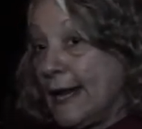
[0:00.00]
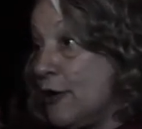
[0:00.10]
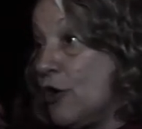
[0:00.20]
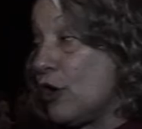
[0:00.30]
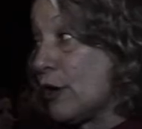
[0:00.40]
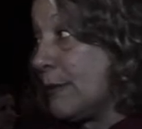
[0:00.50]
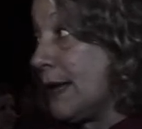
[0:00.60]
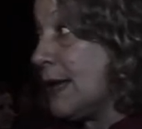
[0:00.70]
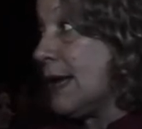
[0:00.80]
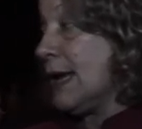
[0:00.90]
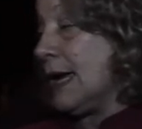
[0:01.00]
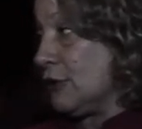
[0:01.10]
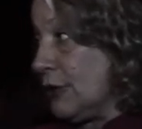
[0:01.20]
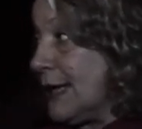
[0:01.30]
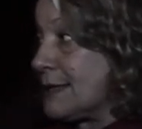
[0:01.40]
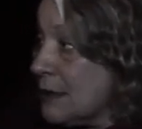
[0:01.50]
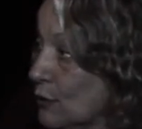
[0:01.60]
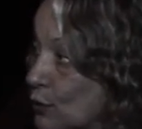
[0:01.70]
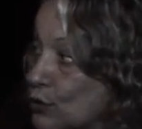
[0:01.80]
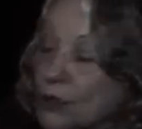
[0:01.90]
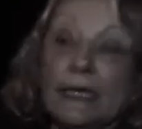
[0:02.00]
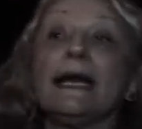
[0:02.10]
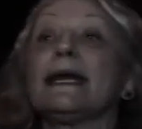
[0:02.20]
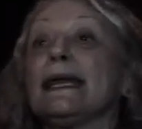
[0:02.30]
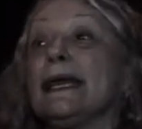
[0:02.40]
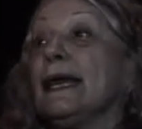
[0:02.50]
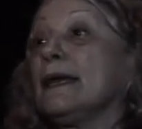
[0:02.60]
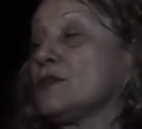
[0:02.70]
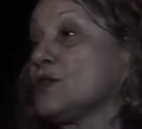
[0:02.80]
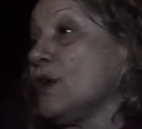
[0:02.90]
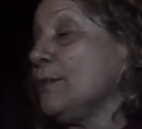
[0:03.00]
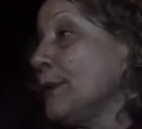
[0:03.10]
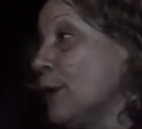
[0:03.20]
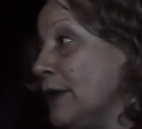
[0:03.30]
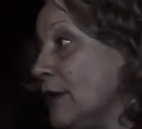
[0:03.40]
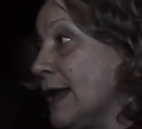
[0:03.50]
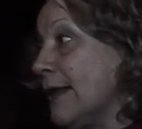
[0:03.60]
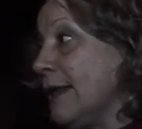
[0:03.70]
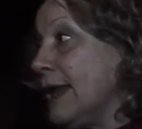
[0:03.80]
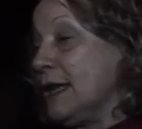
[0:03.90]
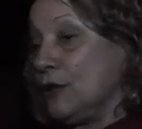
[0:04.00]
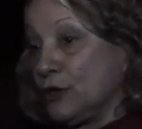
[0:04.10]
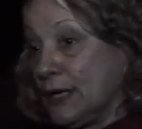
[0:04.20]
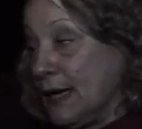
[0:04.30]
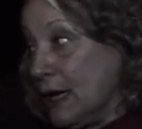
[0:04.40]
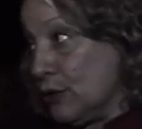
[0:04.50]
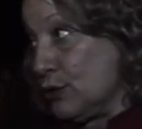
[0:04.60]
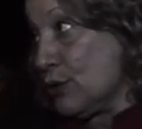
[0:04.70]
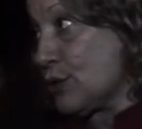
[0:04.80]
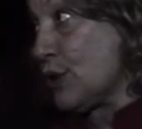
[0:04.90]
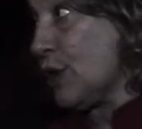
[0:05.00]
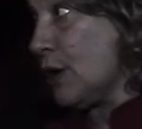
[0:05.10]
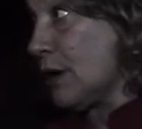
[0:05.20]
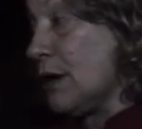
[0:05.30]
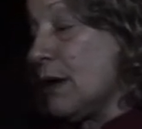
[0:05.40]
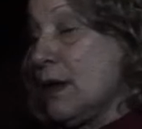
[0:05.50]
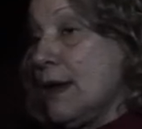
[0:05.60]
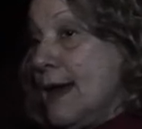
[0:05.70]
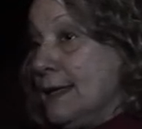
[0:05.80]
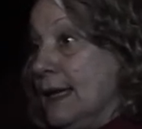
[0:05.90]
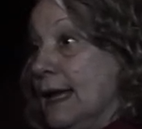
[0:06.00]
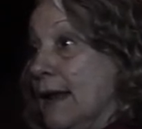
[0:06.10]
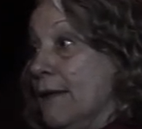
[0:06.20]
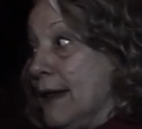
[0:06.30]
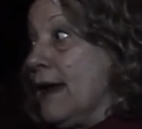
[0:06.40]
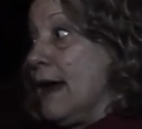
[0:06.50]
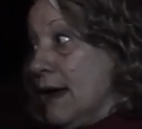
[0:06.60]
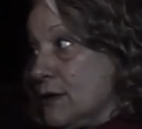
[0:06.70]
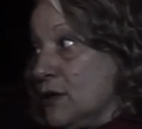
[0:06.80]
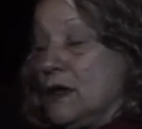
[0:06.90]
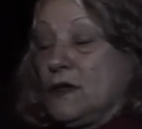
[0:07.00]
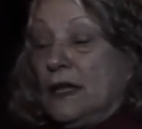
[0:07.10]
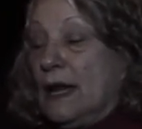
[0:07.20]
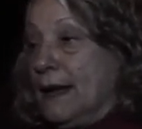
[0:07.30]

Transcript: enorme a todas las industrias que son proveedoras de la industria de la construcción. Importante. ah, sí, sí, la